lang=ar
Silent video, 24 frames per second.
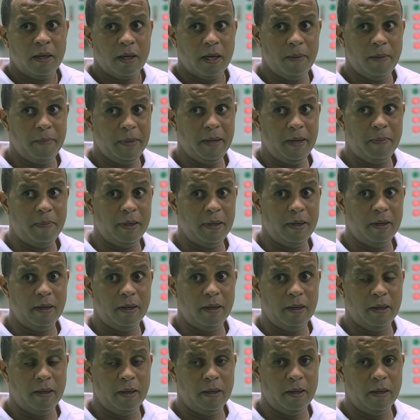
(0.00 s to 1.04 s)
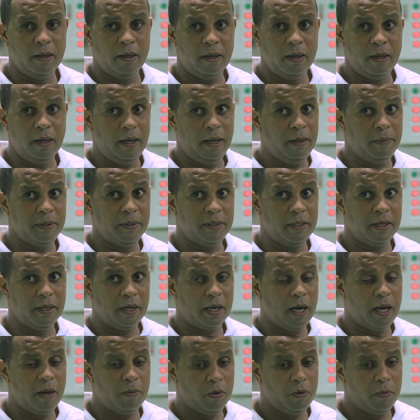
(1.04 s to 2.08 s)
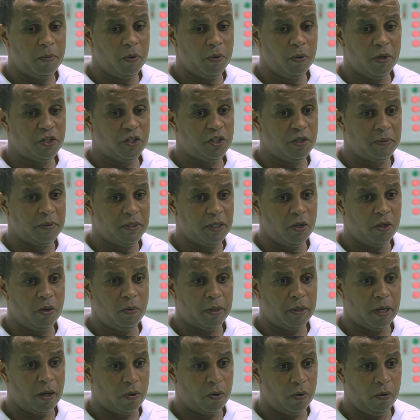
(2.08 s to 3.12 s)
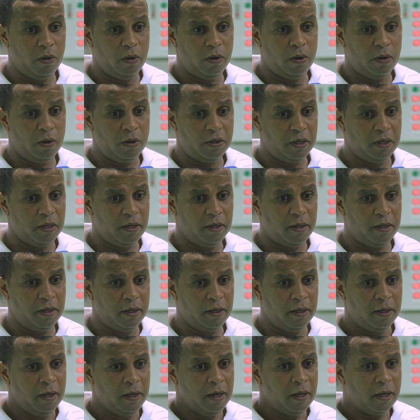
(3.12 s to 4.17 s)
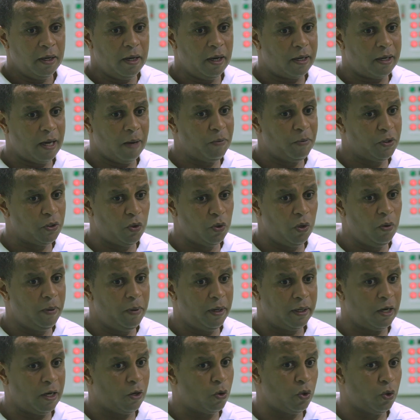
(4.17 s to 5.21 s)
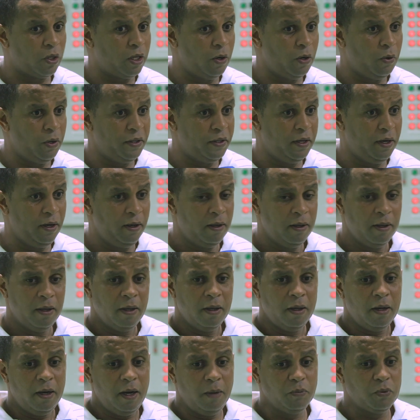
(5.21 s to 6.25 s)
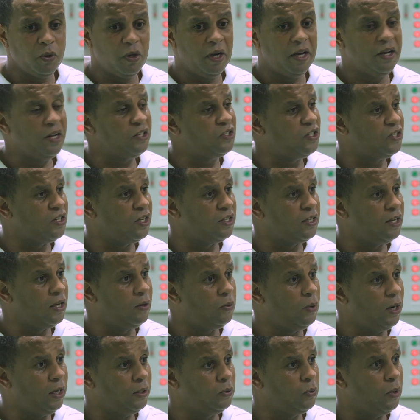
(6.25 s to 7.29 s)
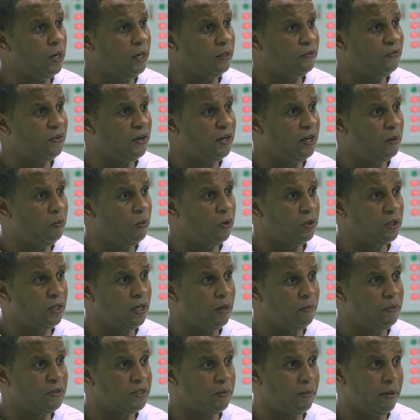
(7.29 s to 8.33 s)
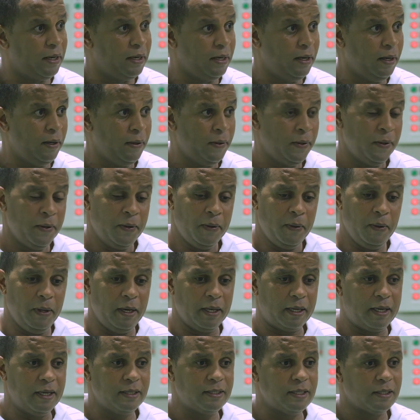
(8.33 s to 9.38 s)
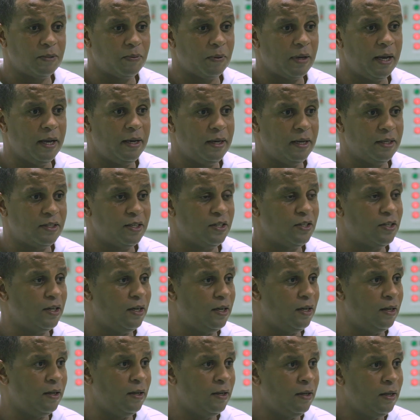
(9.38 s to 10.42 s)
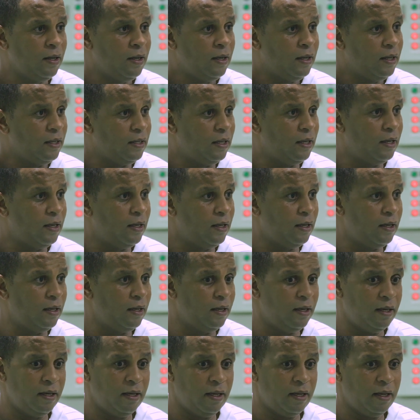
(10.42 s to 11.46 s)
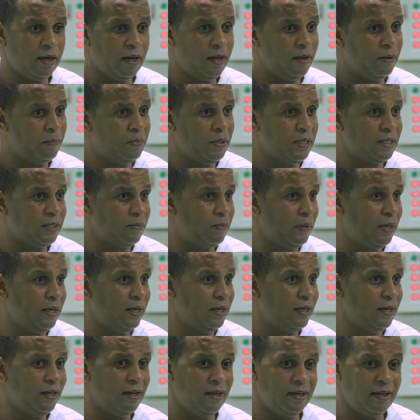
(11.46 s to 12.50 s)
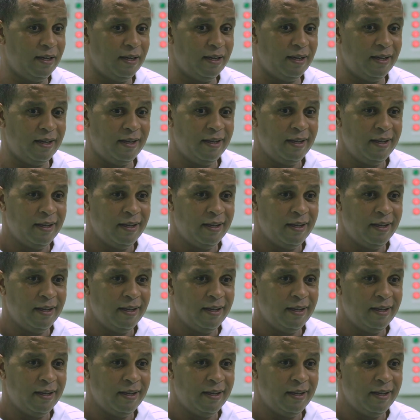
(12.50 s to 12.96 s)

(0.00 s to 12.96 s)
قمنا باللاعبين ديالنا قاموا بالواجب ديالهم ككو يعني كمنظومه ككتله وحده الحمد لله النتيجه ديال واحد واحد فهي مرضيه بالنسبه لنا ولكن تتبقى النتيجه آه، راه بالنسبه لنا